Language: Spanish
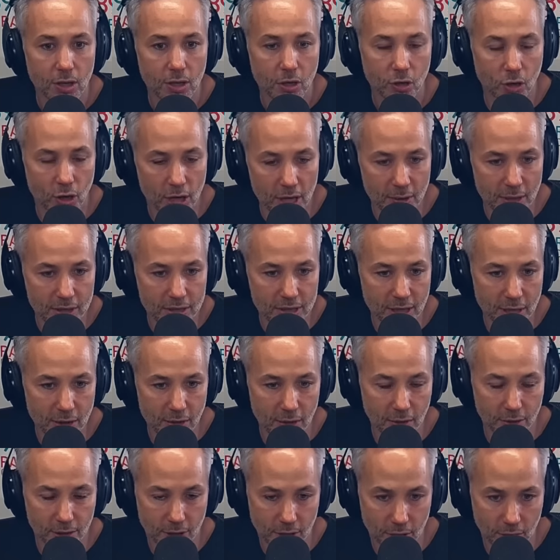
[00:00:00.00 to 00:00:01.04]
con Iván
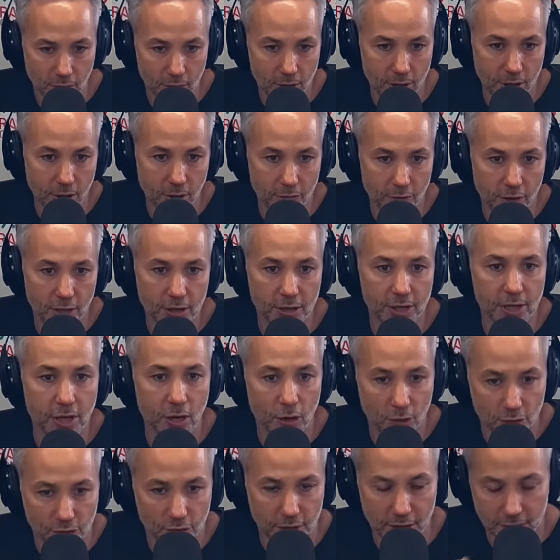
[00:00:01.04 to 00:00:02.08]
Yarosky y con Nico Fiorentino
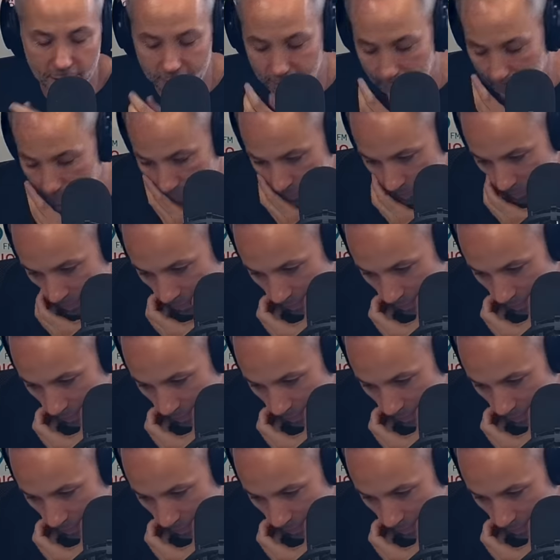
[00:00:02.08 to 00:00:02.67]
lo siguiente.